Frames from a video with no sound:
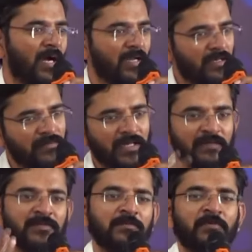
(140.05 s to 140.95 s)
ஆண்டவர்
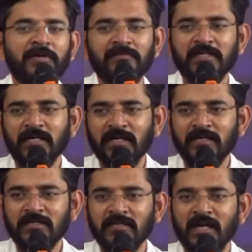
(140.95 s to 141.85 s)
என்னை விட்டு
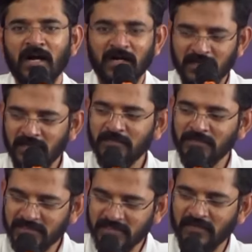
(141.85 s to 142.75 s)
போய்விட்டார்
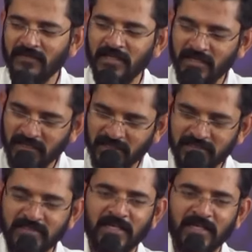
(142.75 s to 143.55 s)
ஆனாலும் இஸ்ரவேலில் இருக்கிற